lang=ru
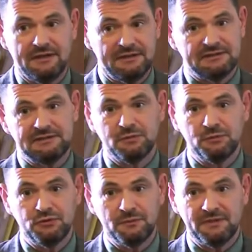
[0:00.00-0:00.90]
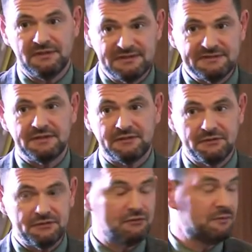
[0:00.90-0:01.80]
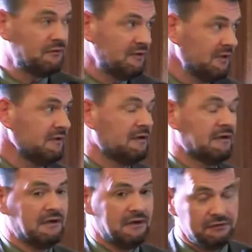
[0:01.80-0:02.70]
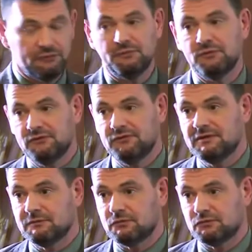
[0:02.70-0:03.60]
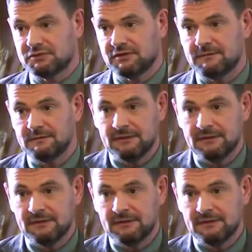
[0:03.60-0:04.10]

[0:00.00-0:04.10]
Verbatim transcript: Если мы будем анализировать его поведение, тут мы видим уже